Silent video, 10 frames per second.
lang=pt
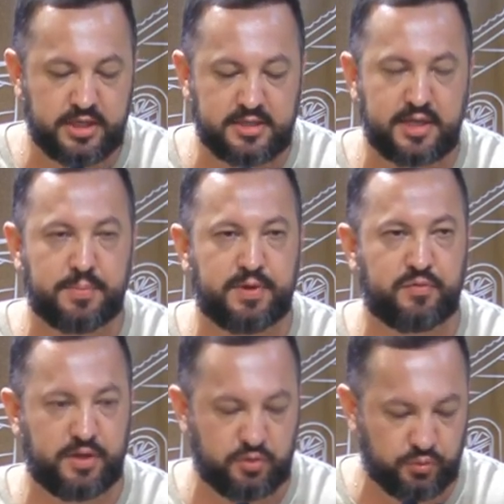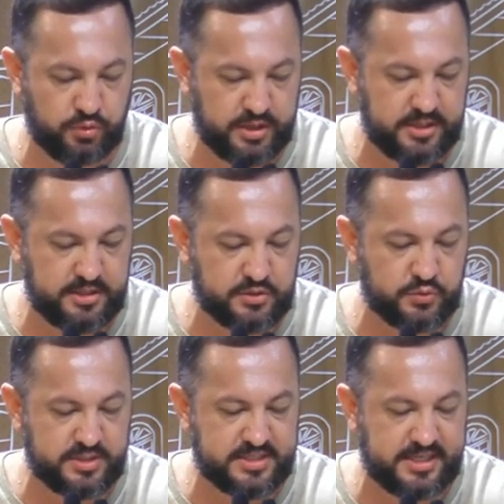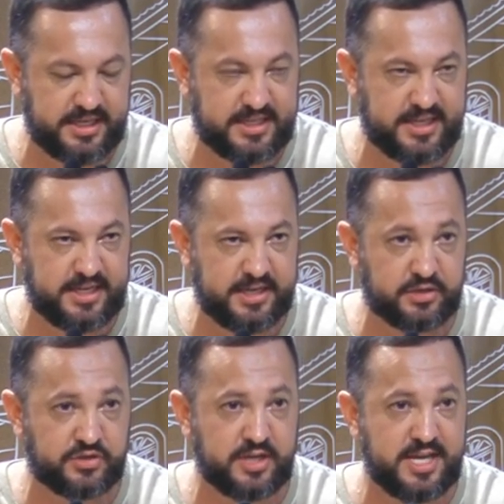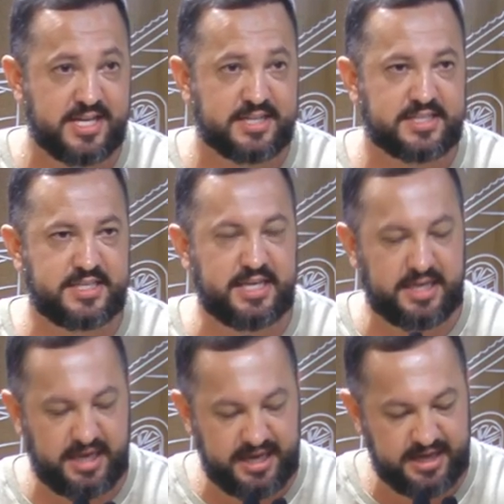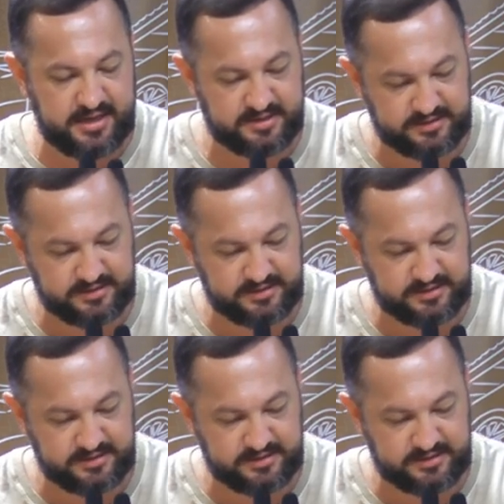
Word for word: entre a prefeitura e suas secretarias. Sequer